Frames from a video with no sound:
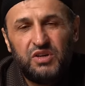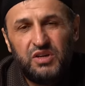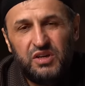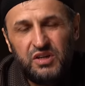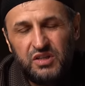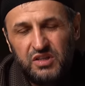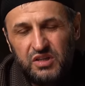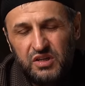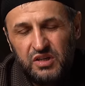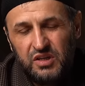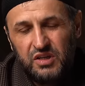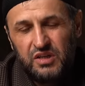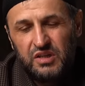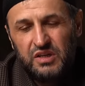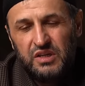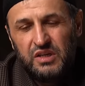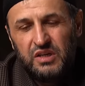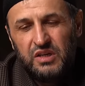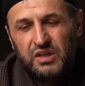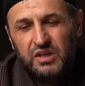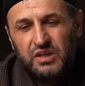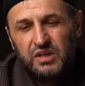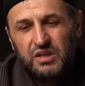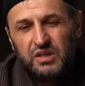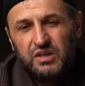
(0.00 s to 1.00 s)
Это
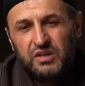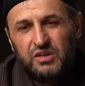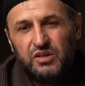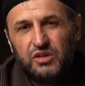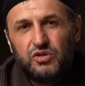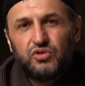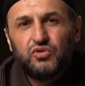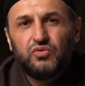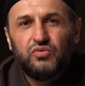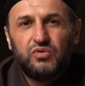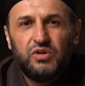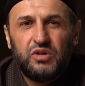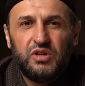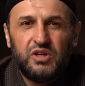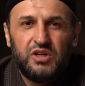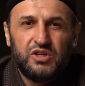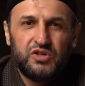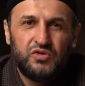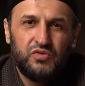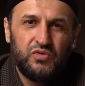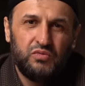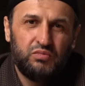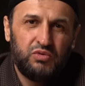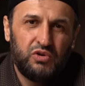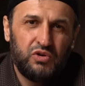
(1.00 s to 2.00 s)
не сунна
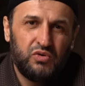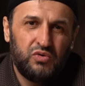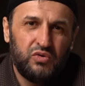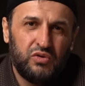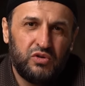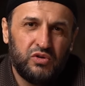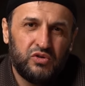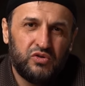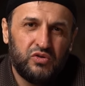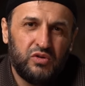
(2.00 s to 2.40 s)
нашего пророка,